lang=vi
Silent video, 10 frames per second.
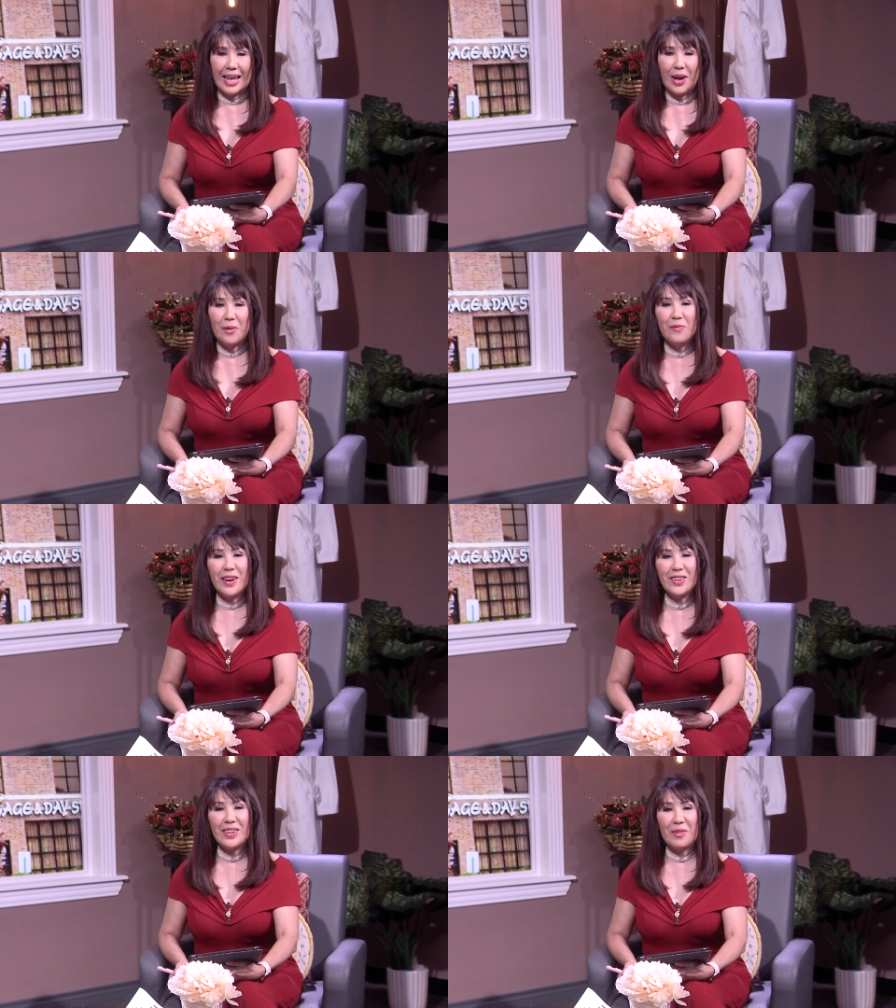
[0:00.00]
Hồng
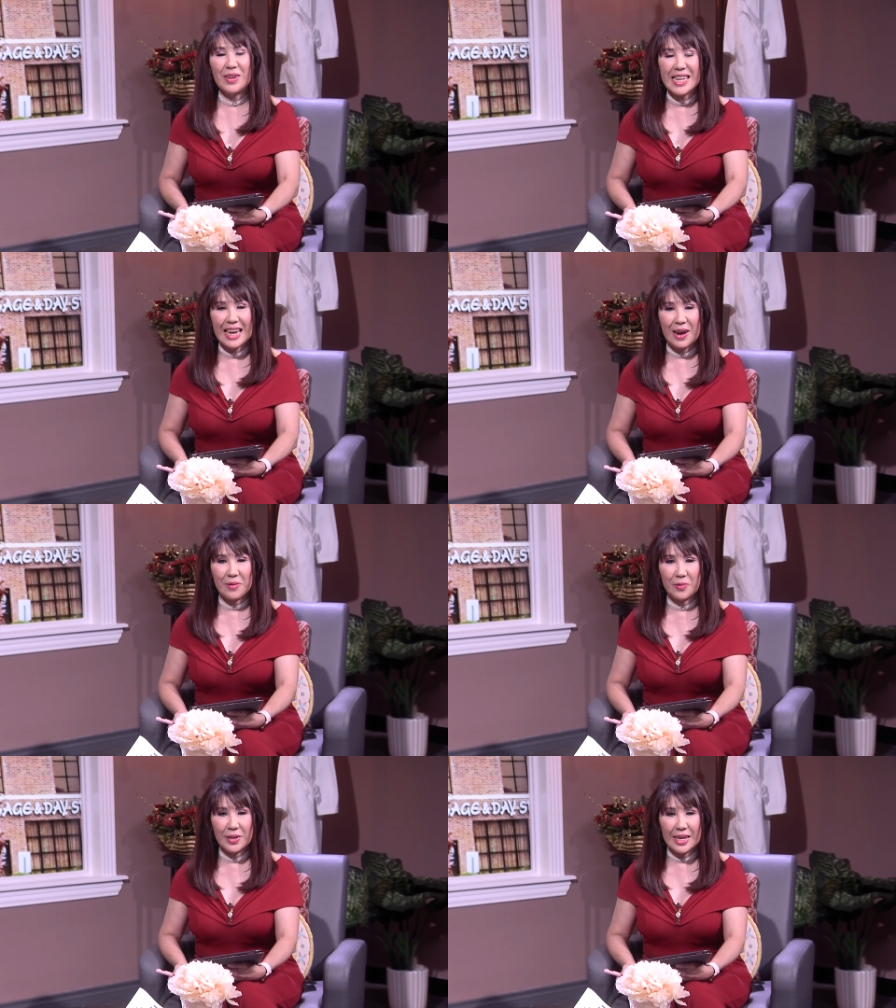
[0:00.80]
Vân trân trọng kính
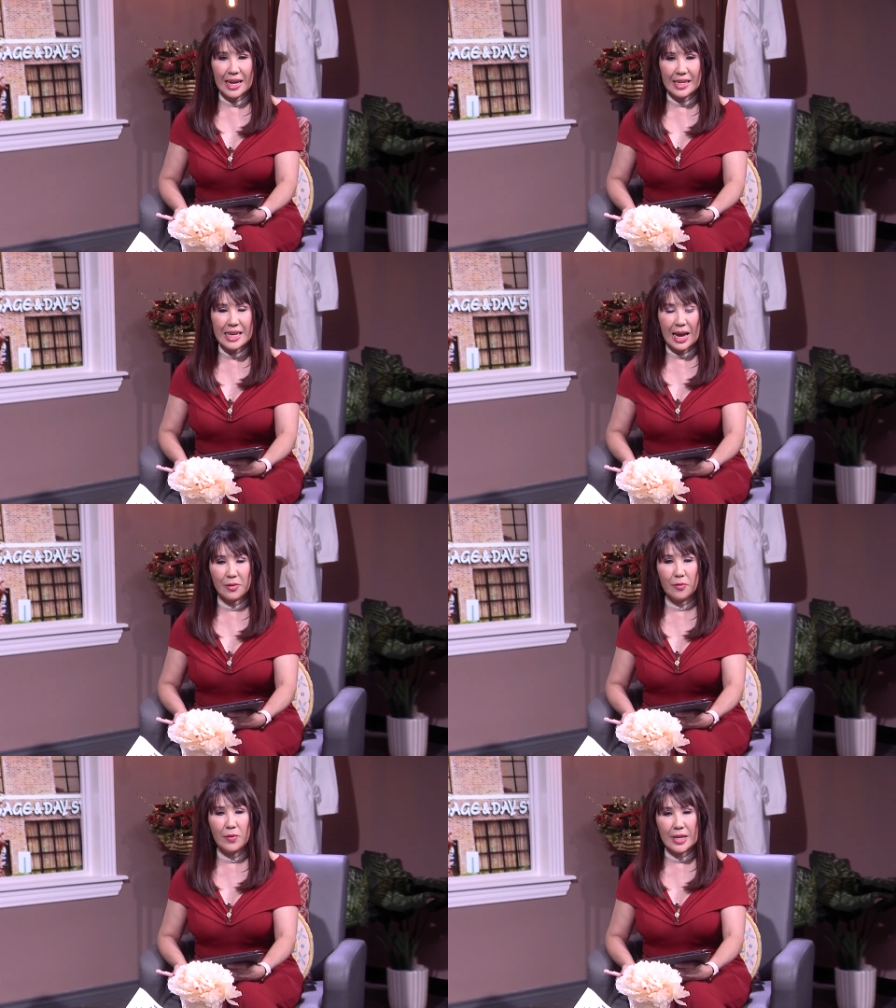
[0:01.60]
chào quý khán thính
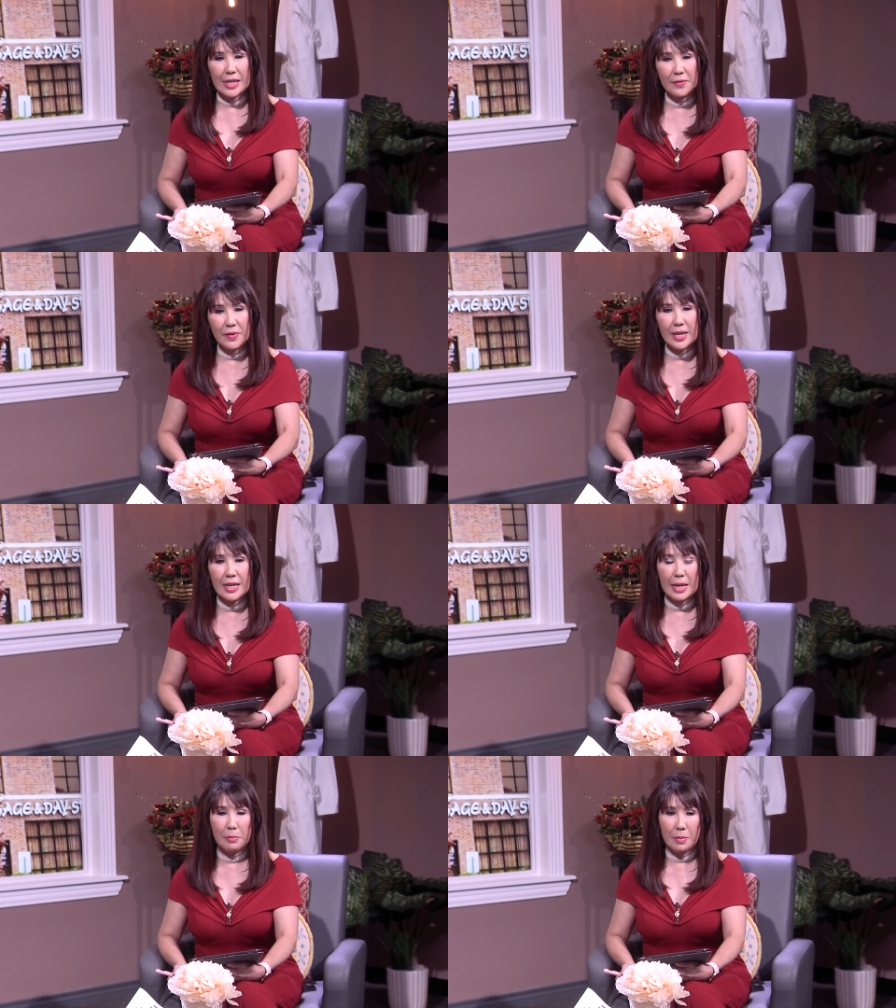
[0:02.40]
giả của Việt TV
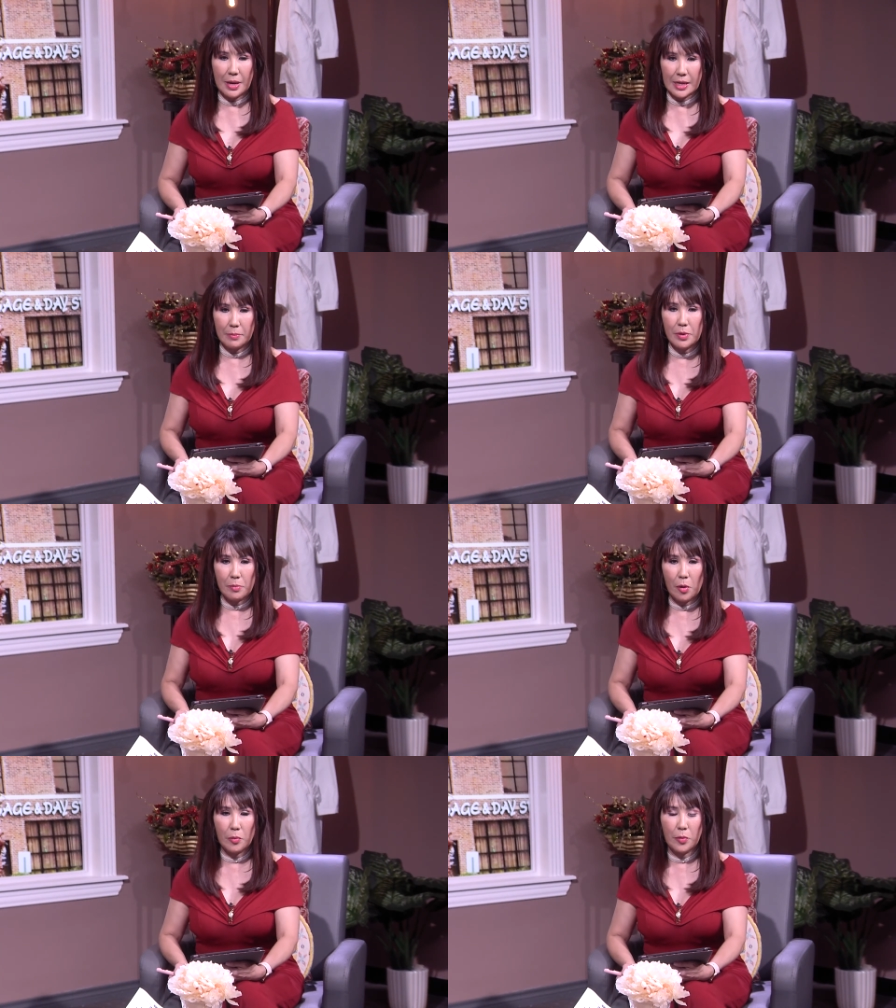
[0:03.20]

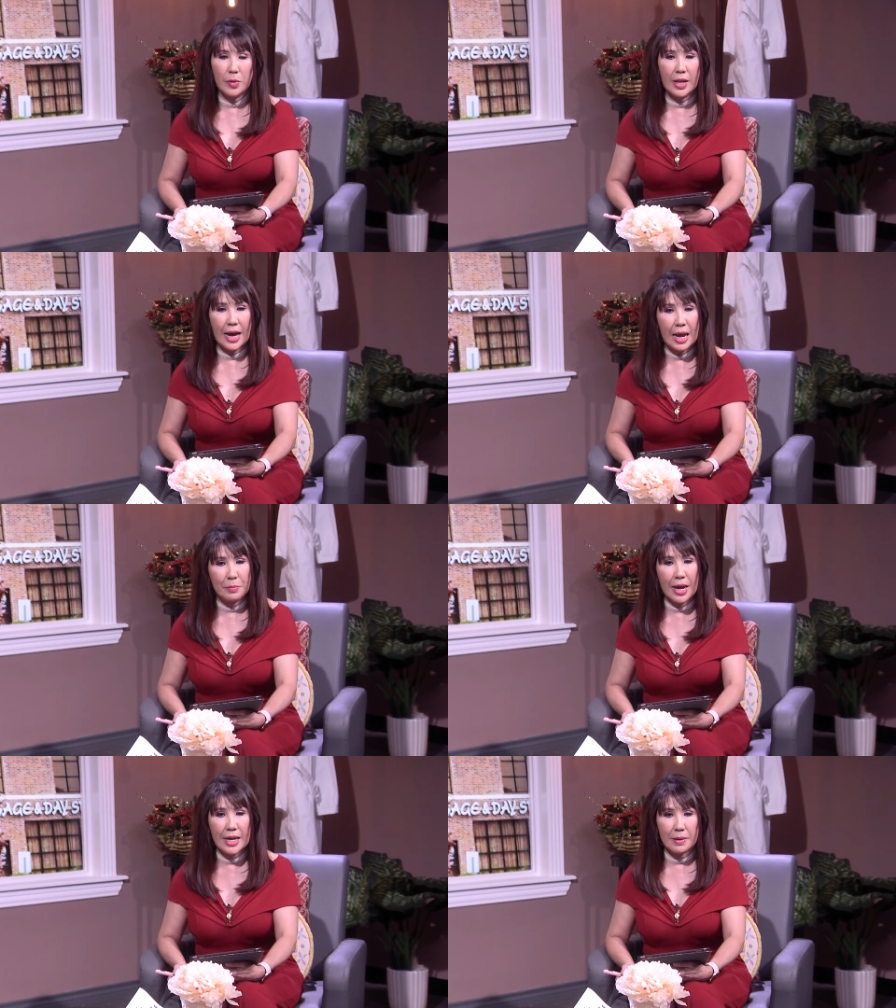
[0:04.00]
57.11 cũng như là
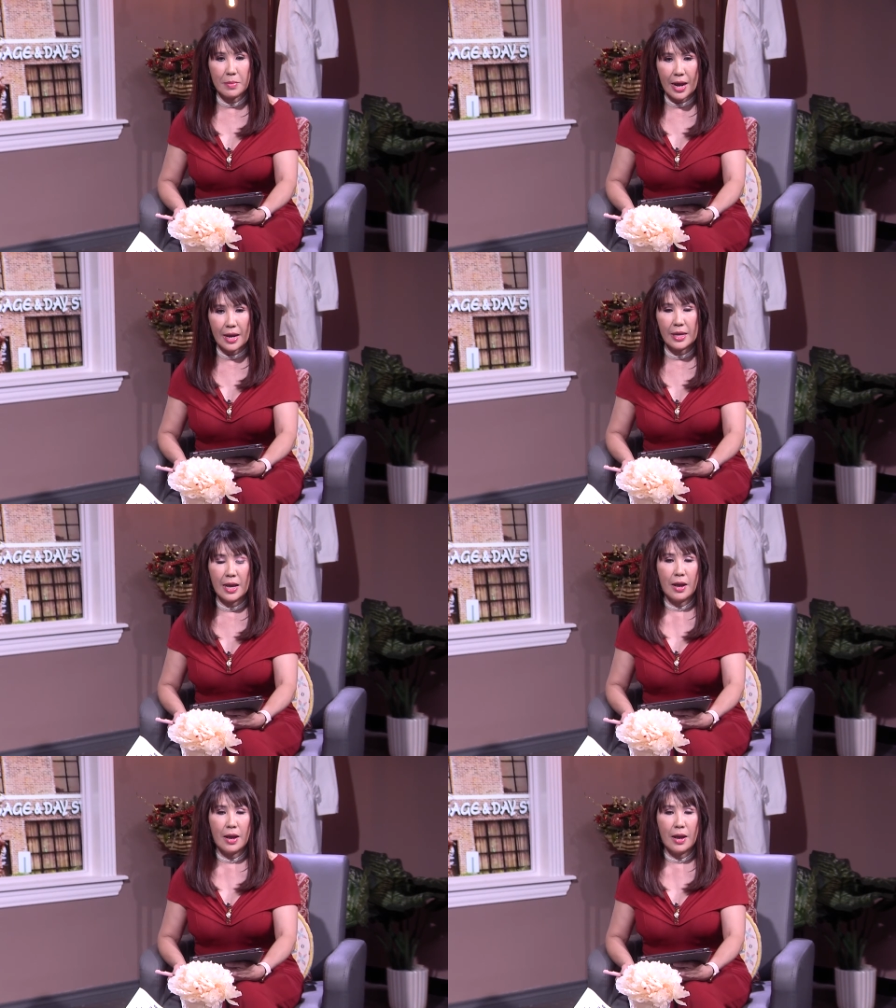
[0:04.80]
22.2